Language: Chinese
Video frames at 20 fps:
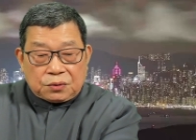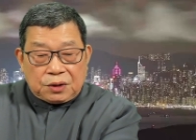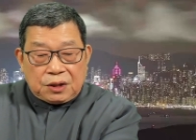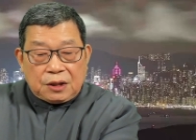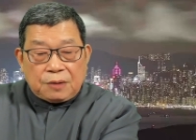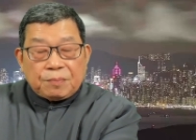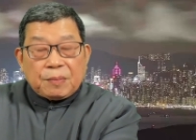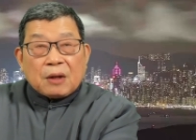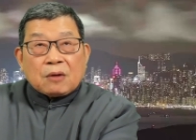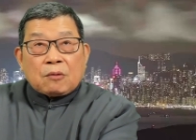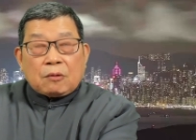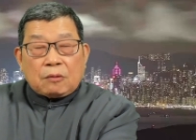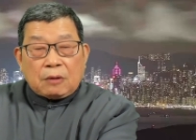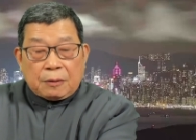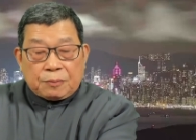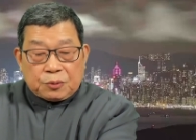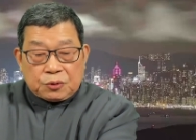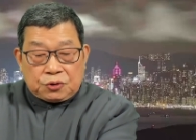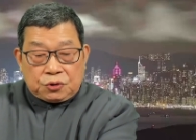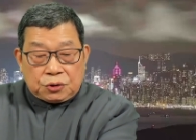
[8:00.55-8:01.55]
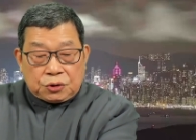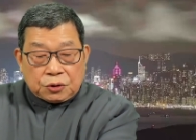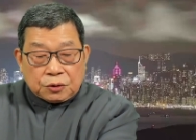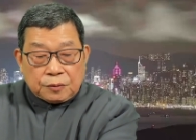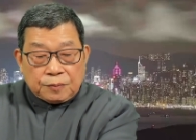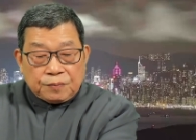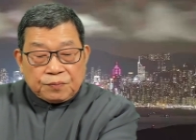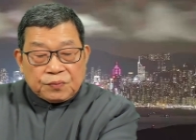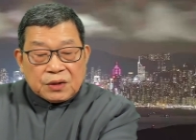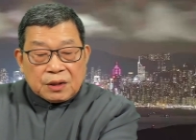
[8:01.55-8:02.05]
力，包括外部需
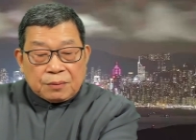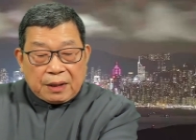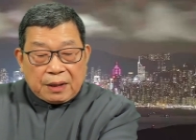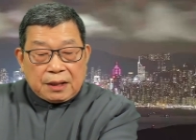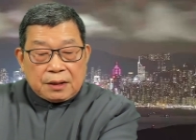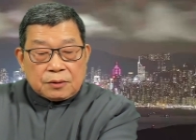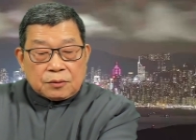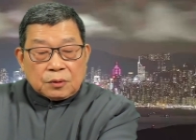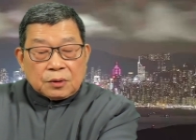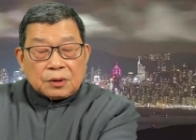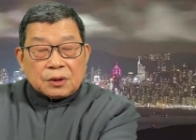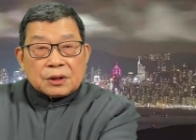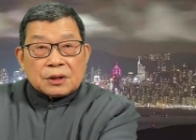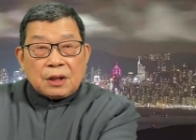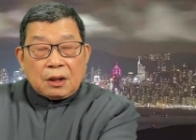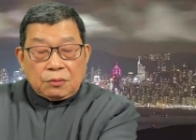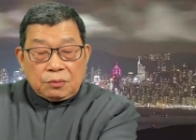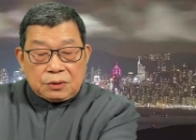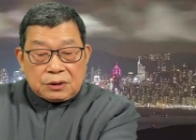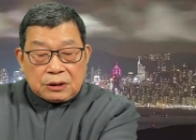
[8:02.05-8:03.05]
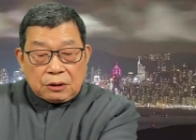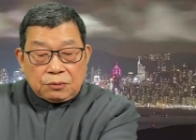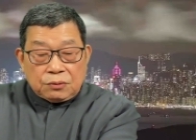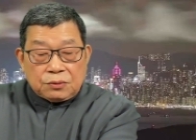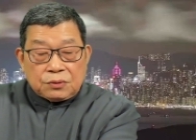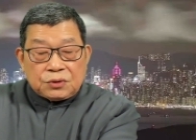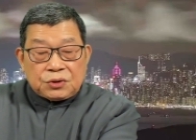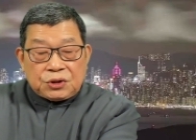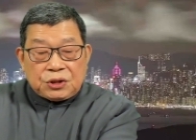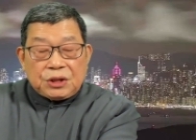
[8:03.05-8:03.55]
求。美国和欧
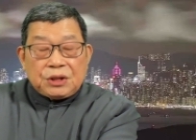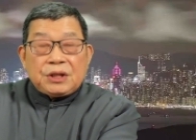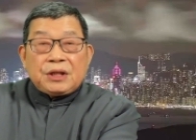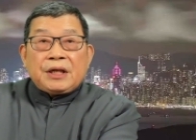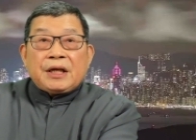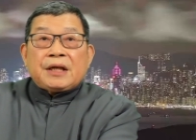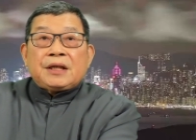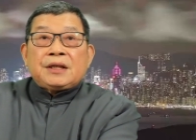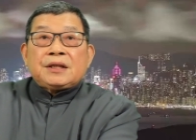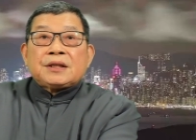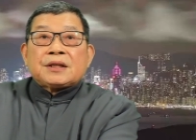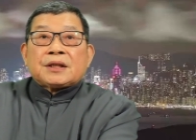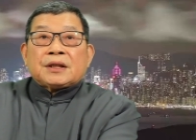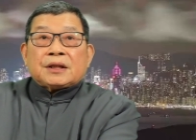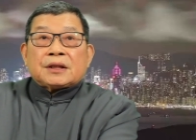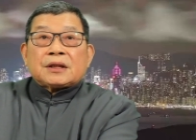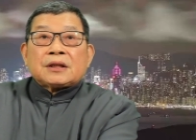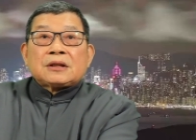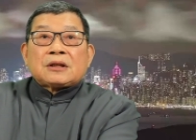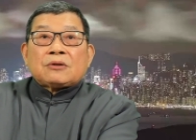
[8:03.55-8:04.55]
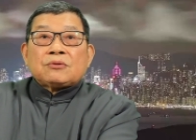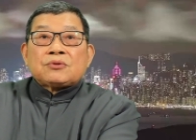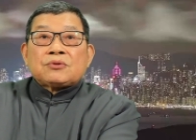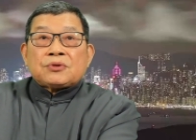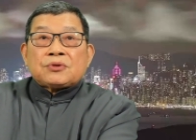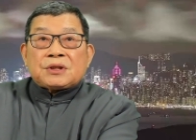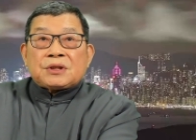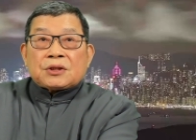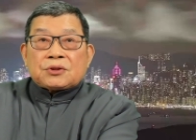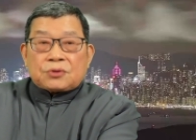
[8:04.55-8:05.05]
洲今年可能都
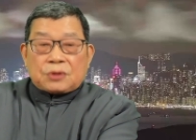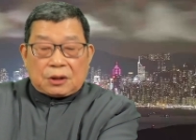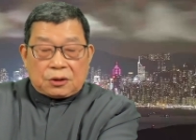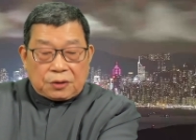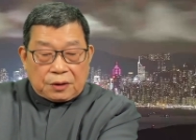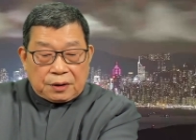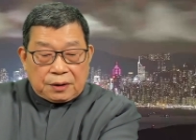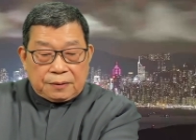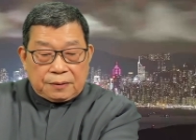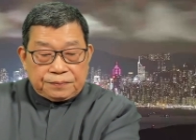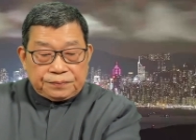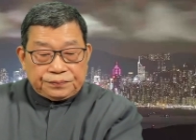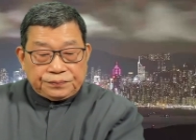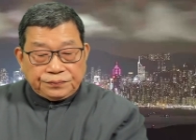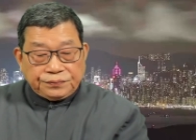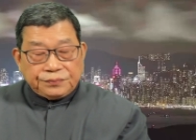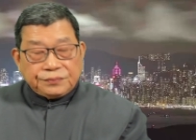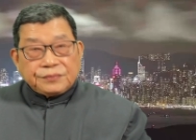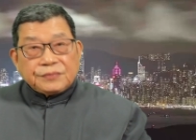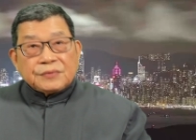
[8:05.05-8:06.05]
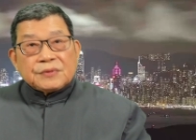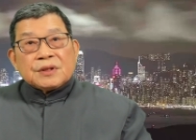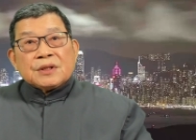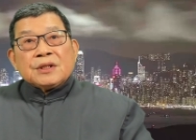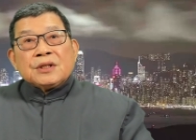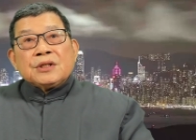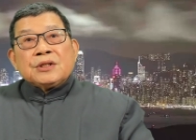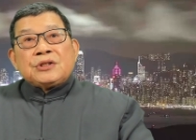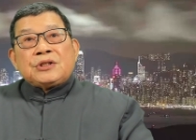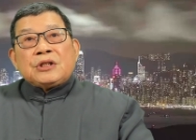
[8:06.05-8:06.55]
出现衰退。
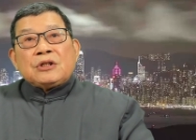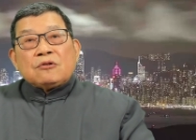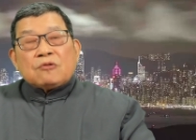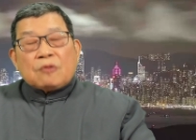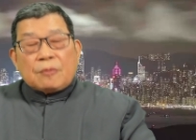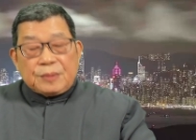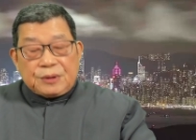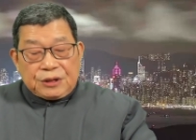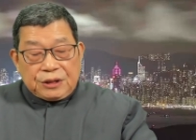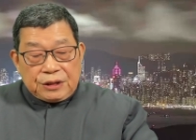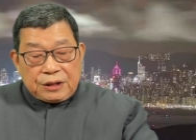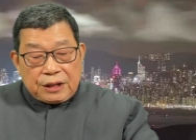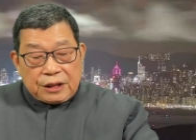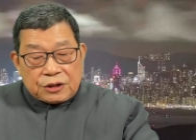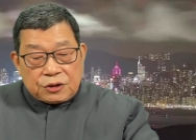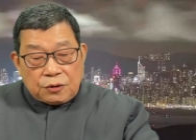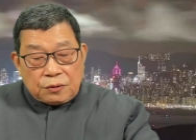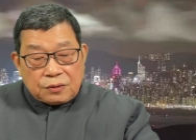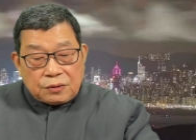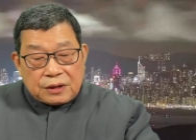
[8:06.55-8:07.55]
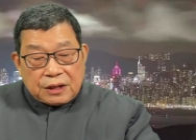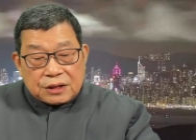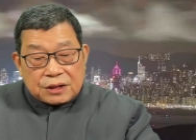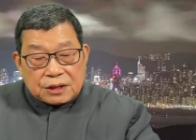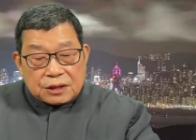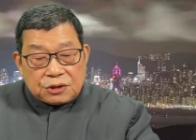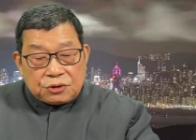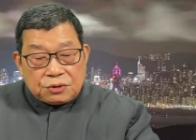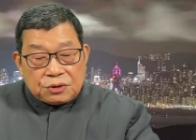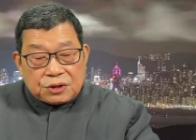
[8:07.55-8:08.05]
进入我们今天的重点
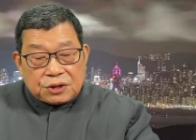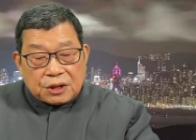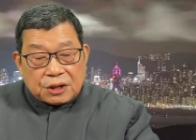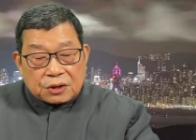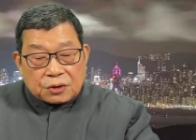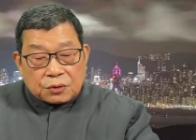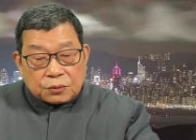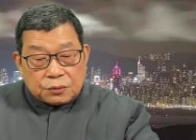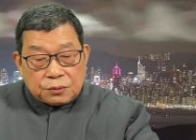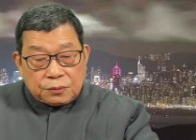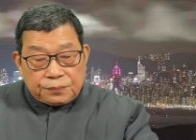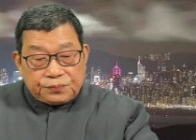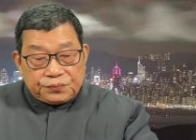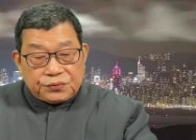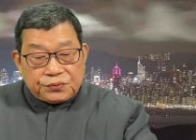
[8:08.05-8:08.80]
资讯解读，